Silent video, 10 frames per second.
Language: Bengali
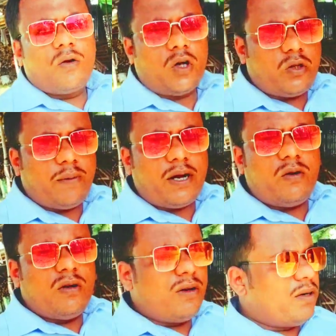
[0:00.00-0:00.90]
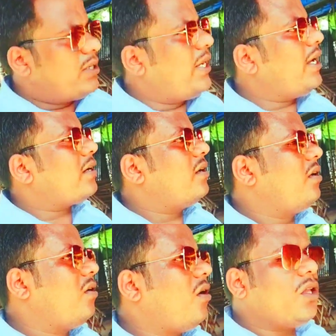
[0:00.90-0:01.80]
গতবারও ঠিক
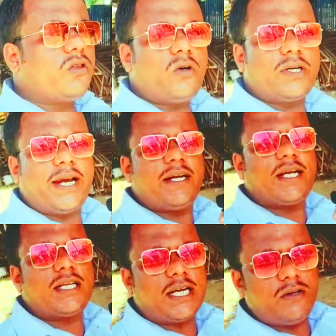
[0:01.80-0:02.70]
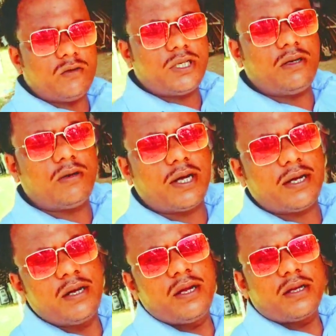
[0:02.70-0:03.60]
হয়তো ট্রেনটা চালু ছিল না
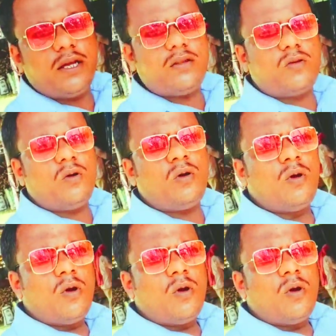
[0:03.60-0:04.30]
কিন্তু